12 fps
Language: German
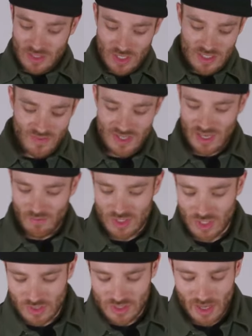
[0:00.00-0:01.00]
ansonsten, was haben wir
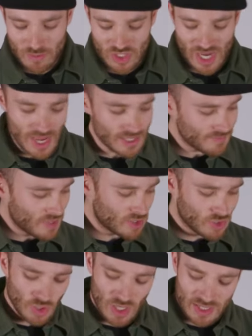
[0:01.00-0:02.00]
sonst noch am Start?
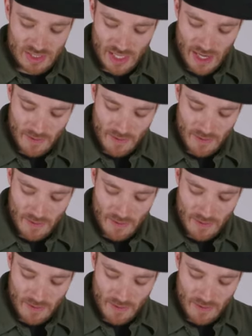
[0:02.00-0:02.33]
Natürlich